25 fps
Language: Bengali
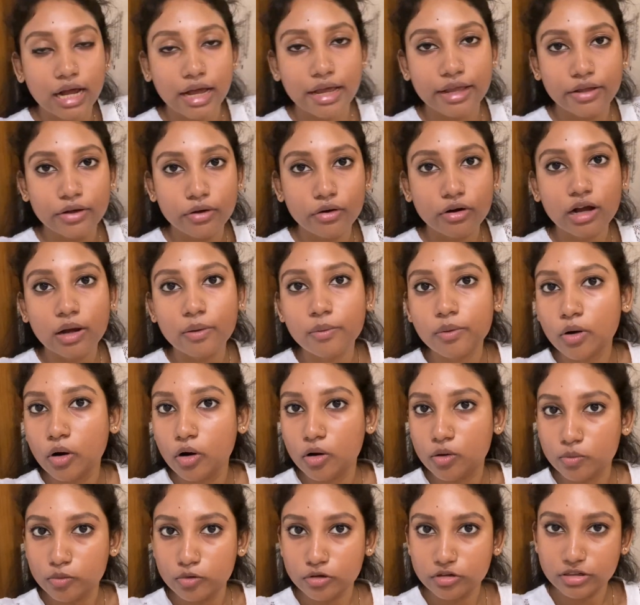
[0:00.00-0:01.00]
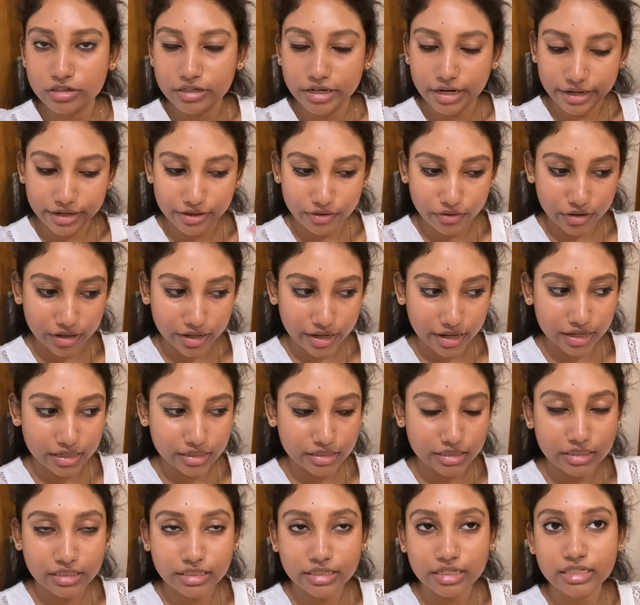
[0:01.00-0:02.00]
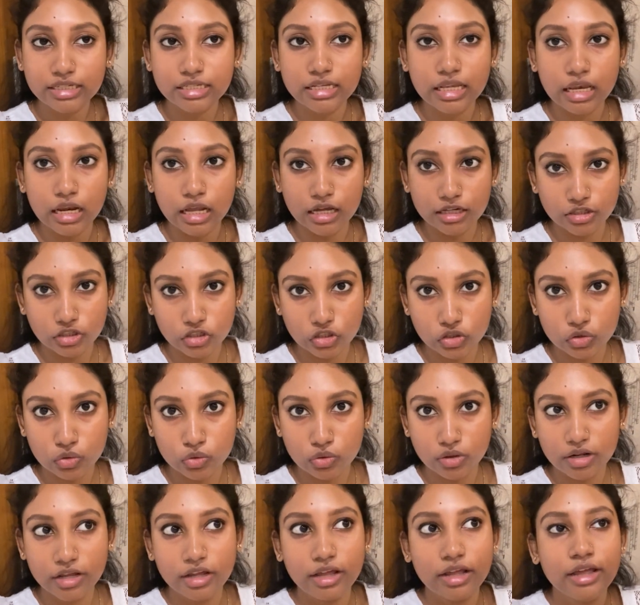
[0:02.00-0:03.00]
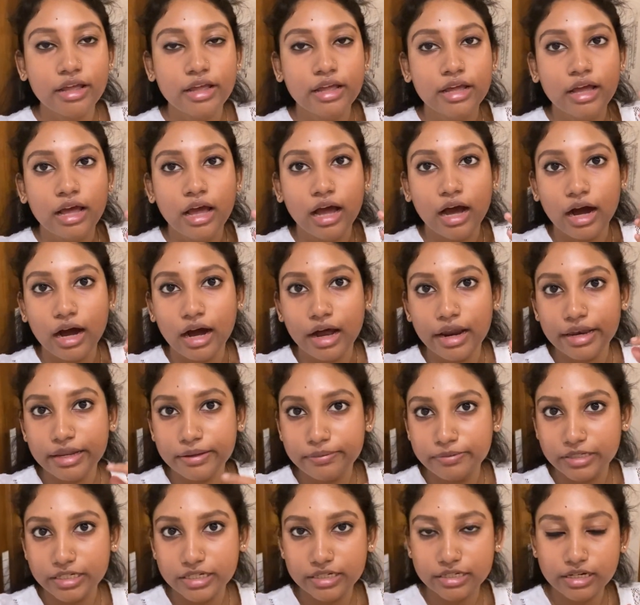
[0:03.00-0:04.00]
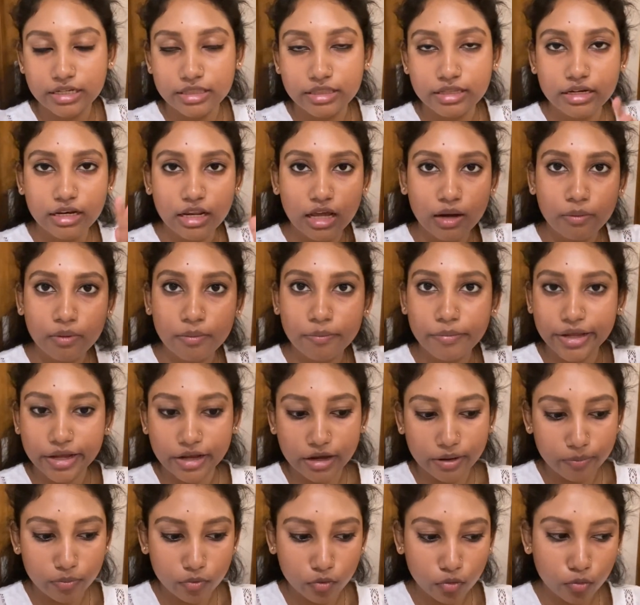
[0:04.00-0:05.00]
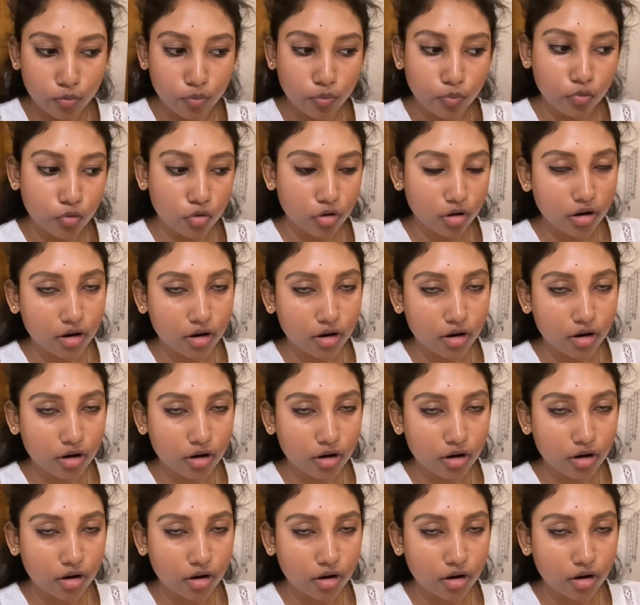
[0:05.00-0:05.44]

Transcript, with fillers: যাই হোক আমি অলমোস্ট রেডি হয়ে গেছি জাস্ট লাঞ্চ করে লিপস্টিকটা দিলে আমার মেকআপ লুক পুরো